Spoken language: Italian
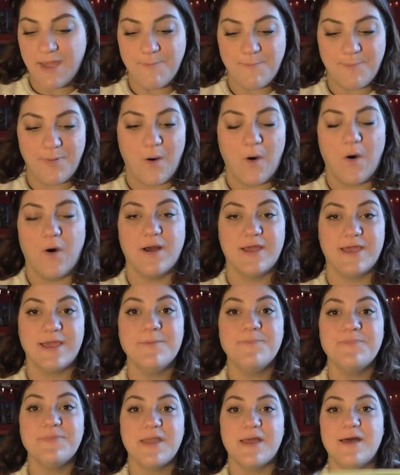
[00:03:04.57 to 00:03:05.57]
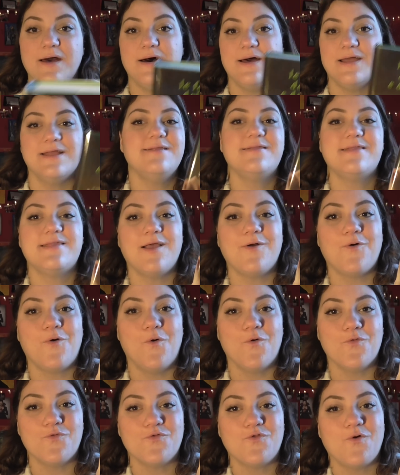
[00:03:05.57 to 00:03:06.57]
poi eh, il
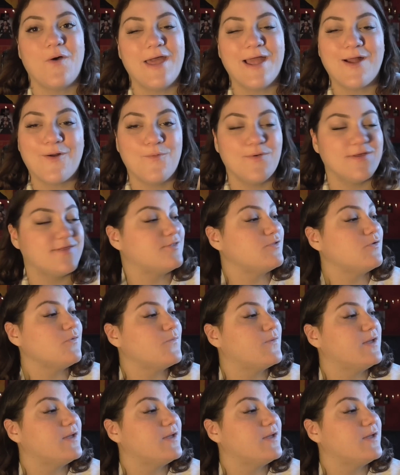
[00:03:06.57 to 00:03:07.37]
secondo è questo